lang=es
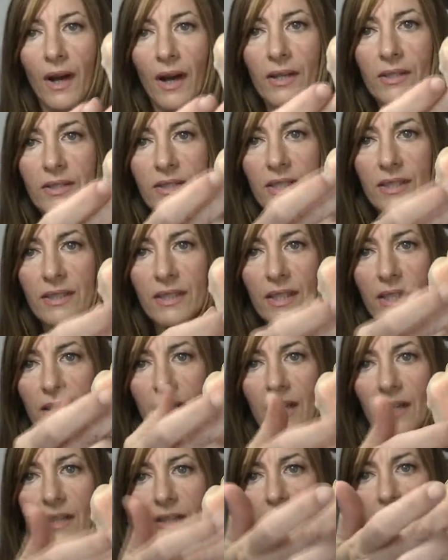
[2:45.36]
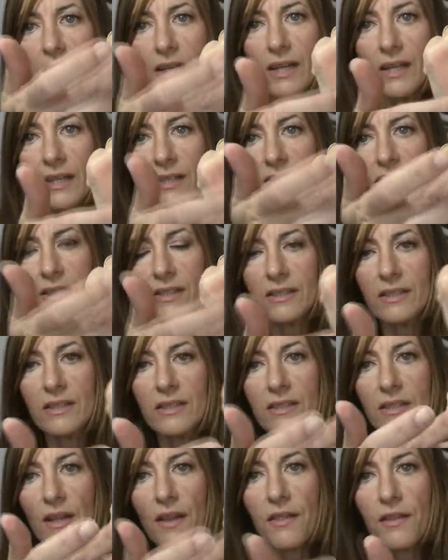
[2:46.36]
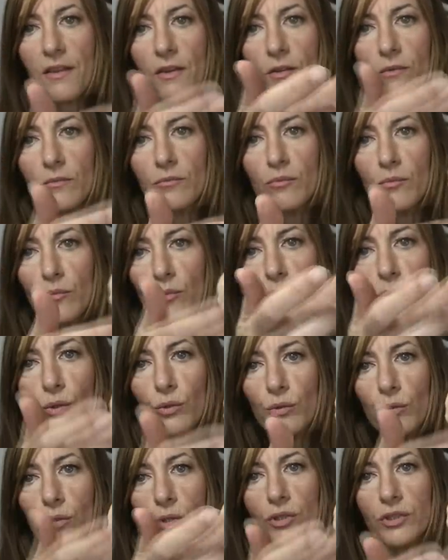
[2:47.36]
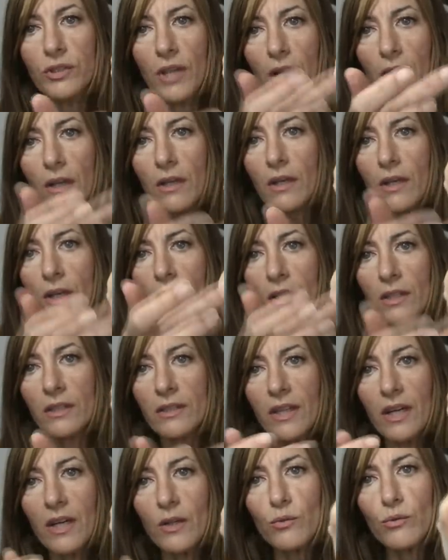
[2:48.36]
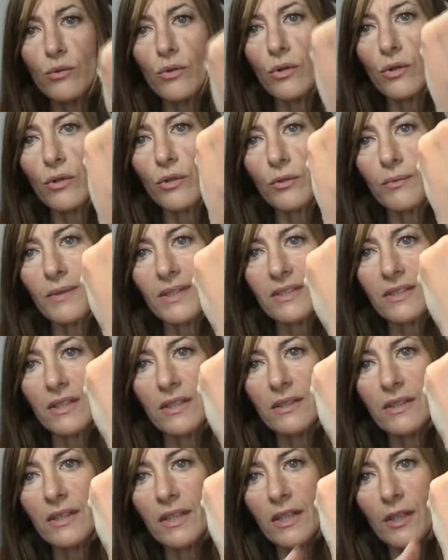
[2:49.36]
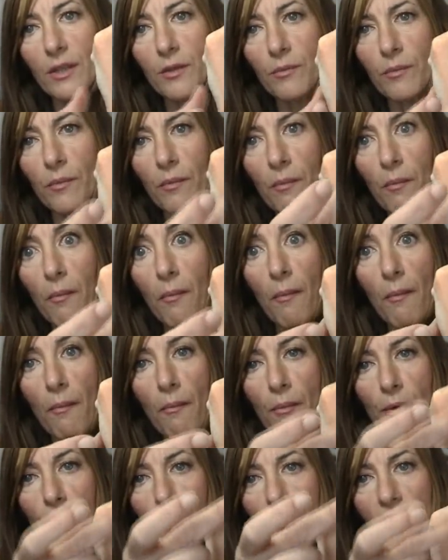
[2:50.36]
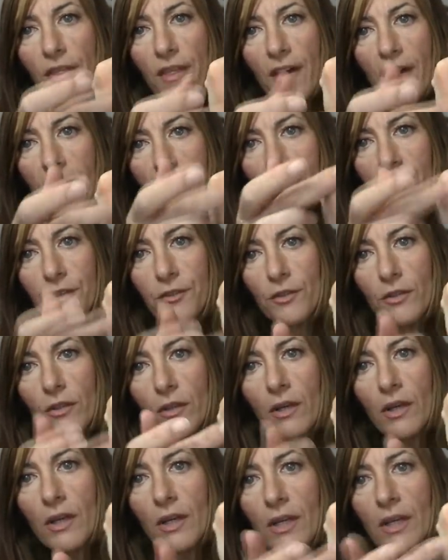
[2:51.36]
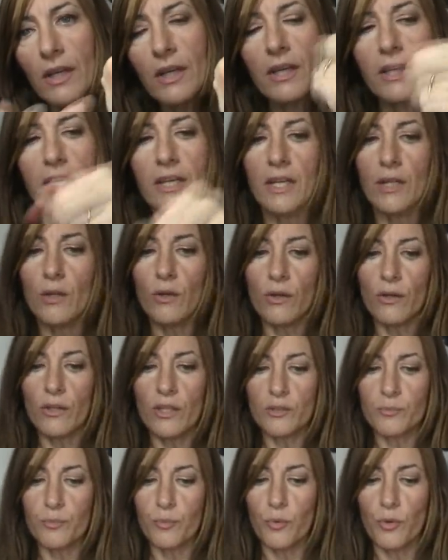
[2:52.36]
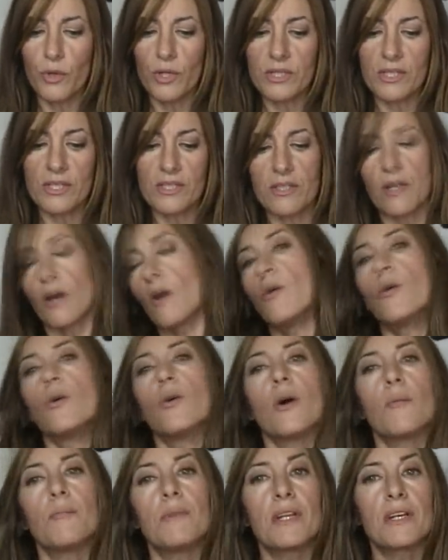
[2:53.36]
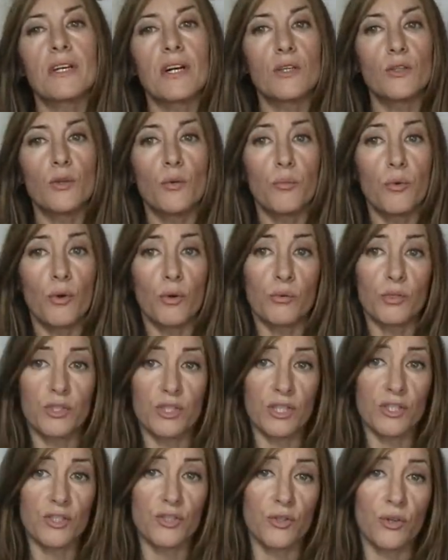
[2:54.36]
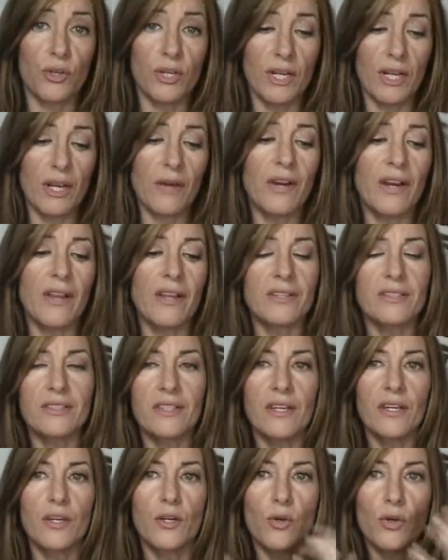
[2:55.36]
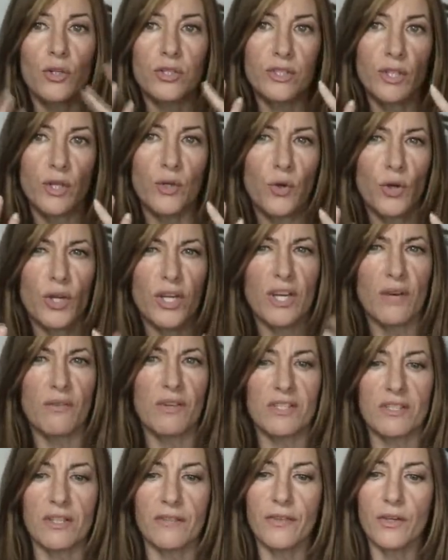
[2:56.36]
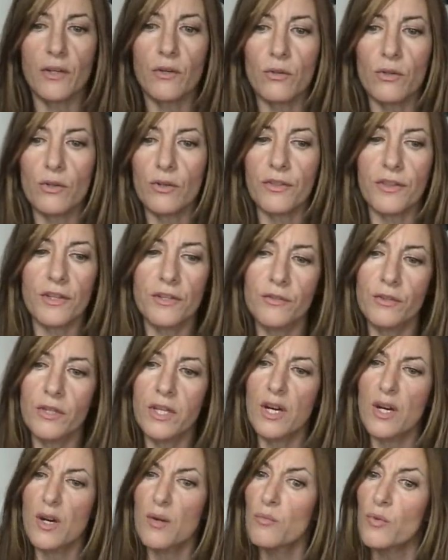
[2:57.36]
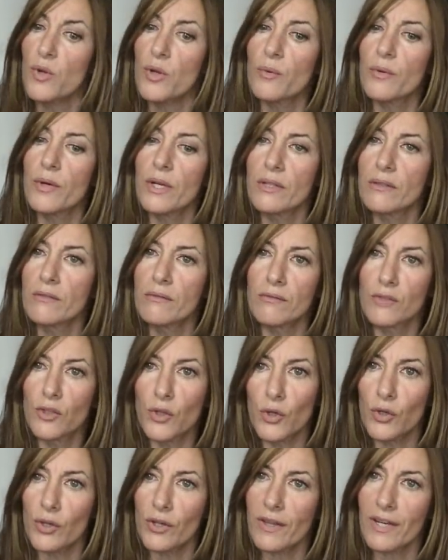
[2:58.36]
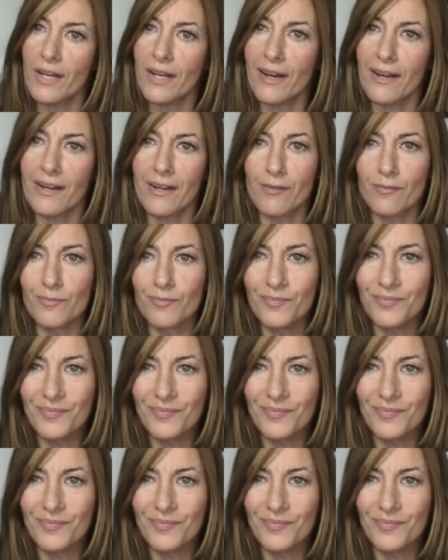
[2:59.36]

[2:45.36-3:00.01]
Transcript: Al extenderla deja esta sensación muy jugosa, da un color bastante bronceadito que luego después he estado aplicando polvos de sol y la verdad es que se cogía bastante colorcito y daba muy buen color de cara.